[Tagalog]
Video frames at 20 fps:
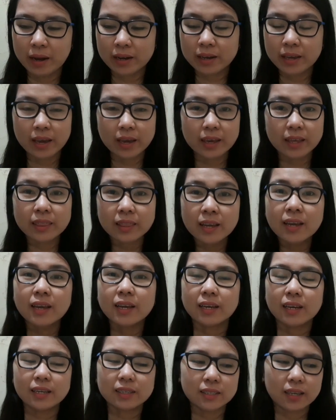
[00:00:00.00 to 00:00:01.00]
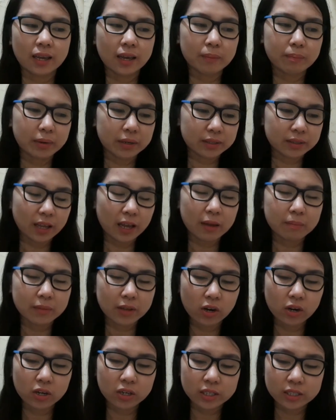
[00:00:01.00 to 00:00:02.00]
Bakit? Kasi pag time
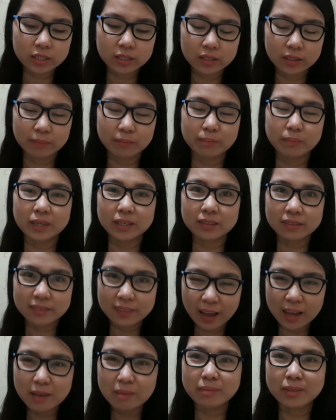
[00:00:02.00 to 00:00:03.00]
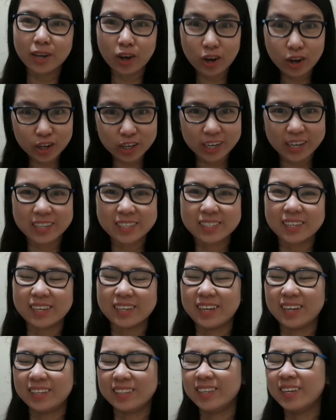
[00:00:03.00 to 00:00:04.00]
na oras, pag time na oras,
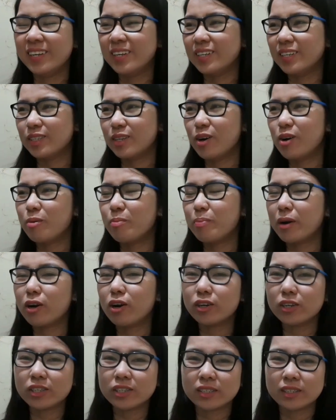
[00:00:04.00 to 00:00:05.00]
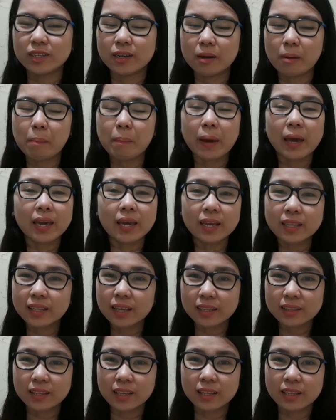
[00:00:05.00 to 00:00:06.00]
ayan, So, pag oras ng pahinga
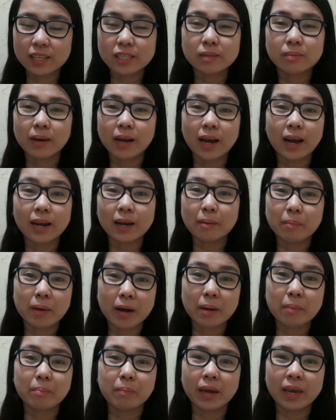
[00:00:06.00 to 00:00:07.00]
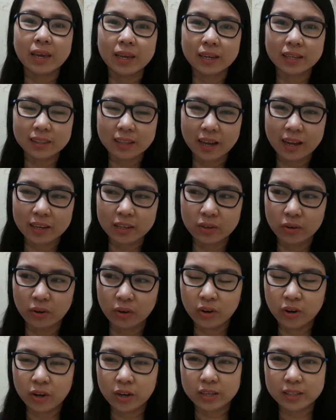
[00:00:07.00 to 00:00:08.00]
natin is makakapagpahinga tayo.
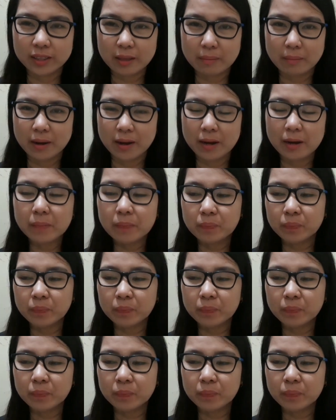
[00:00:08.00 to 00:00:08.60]
ba? Diba?